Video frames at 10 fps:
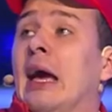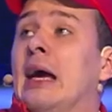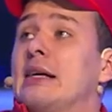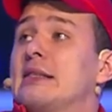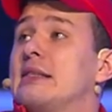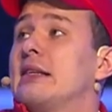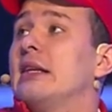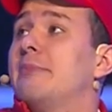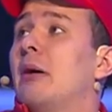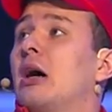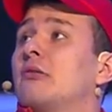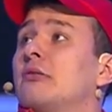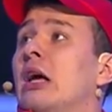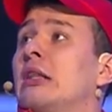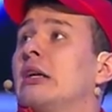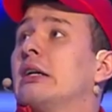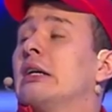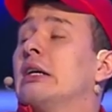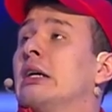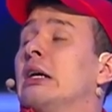Но не будем говорить о
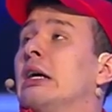девушках,